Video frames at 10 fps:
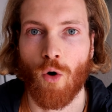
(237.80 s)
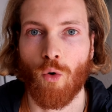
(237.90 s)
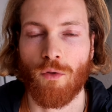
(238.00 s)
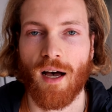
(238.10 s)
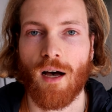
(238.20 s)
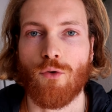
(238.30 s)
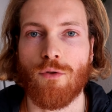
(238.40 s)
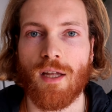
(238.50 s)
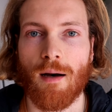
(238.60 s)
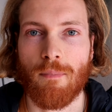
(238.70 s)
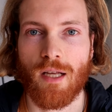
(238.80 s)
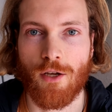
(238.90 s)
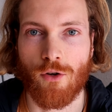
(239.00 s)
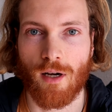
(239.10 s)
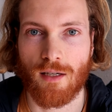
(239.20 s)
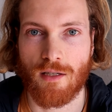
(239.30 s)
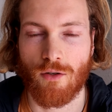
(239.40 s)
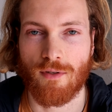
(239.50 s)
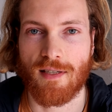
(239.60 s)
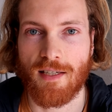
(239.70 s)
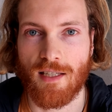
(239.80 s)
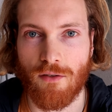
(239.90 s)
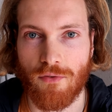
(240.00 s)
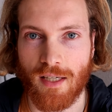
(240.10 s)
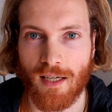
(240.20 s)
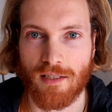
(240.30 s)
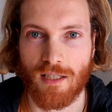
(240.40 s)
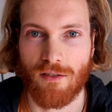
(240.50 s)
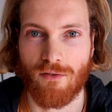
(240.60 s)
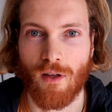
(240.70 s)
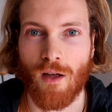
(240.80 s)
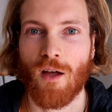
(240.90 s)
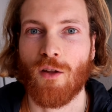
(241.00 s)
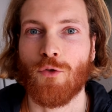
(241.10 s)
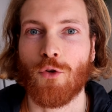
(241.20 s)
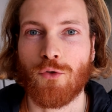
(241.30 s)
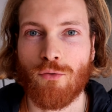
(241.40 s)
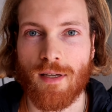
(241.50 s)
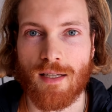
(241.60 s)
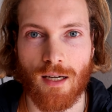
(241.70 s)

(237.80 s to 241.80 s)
on a une amélioration significative de tous les